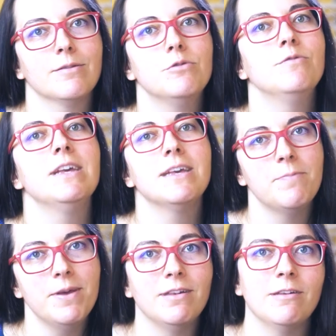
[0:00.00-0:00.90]
so wie
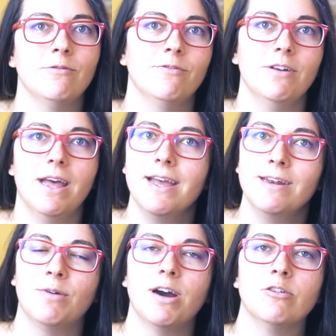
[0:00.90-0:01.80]
ich bin von
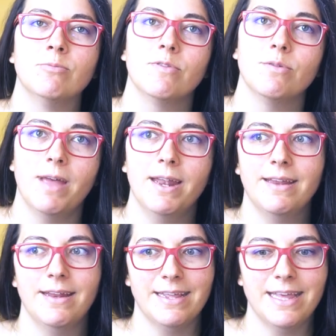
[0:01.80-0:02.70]
einem Raum zum
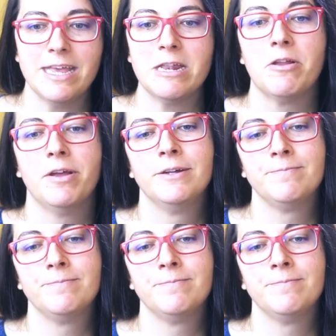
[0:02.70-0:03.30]
anderen gehen.